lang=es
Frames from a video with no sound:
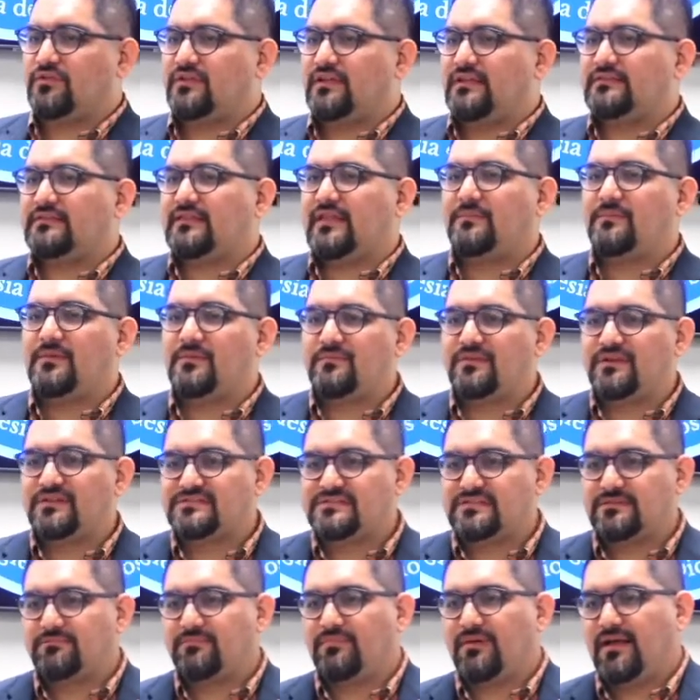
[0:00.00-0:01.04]
tema
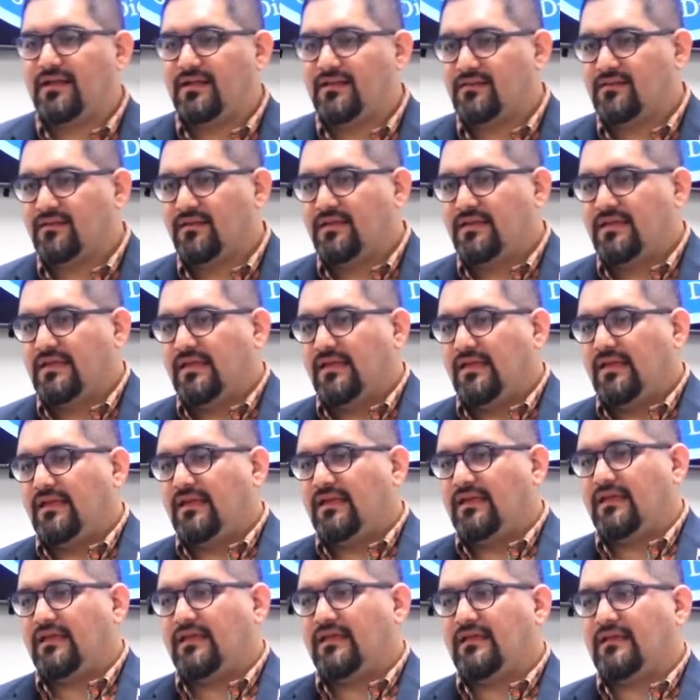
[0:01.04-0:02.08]
principal
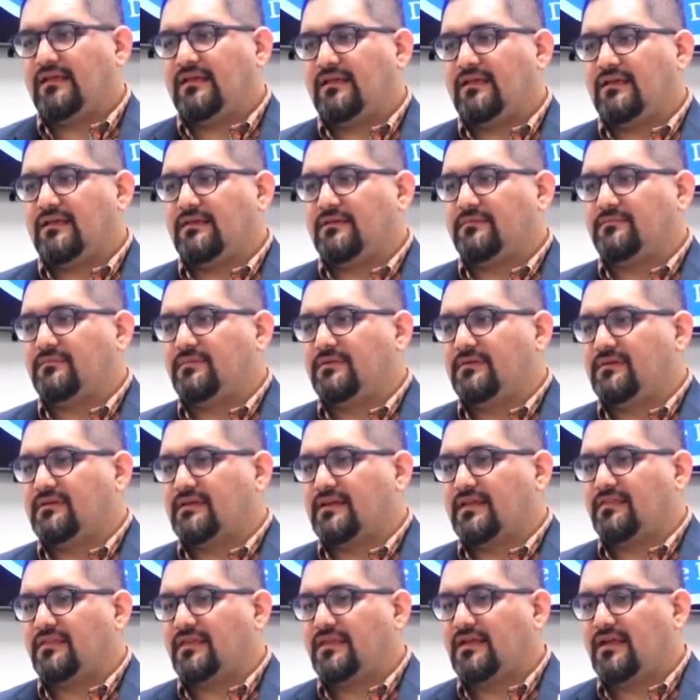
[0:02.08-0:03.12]
eh, eh,
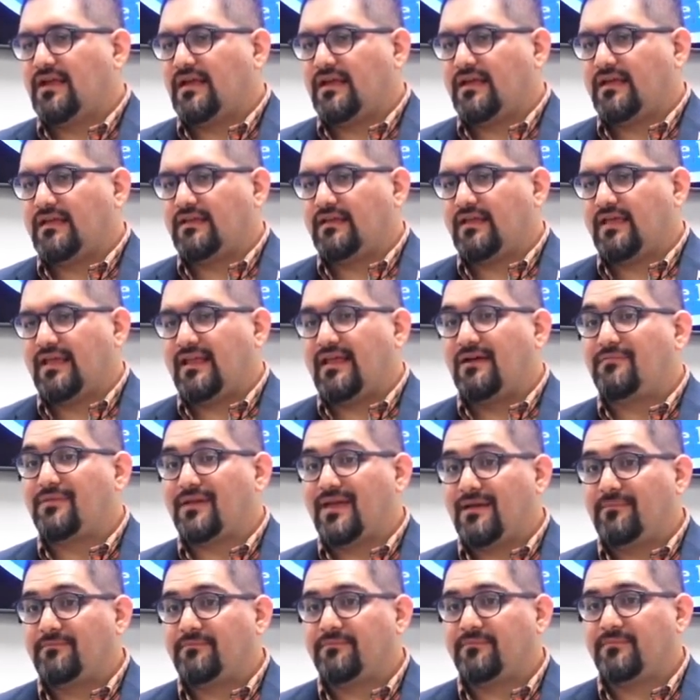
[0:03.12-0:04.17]
radica en,
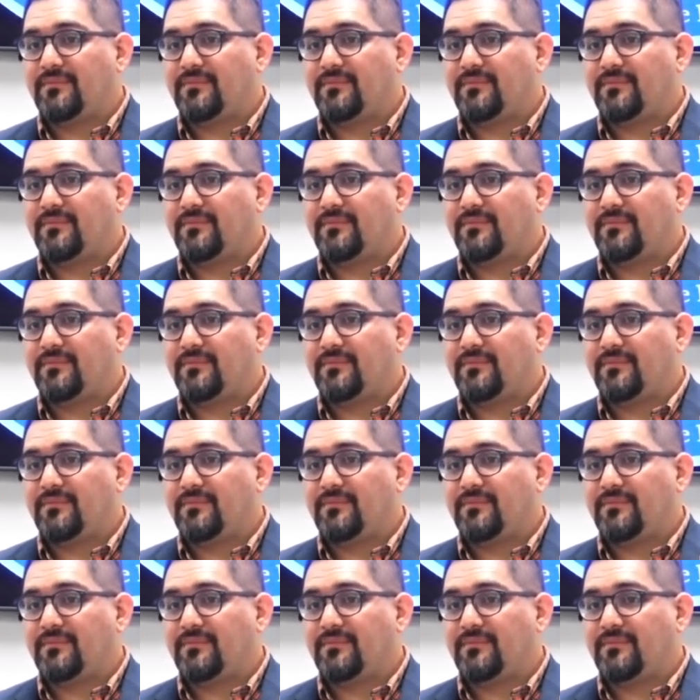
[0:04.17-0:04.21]
Abraham.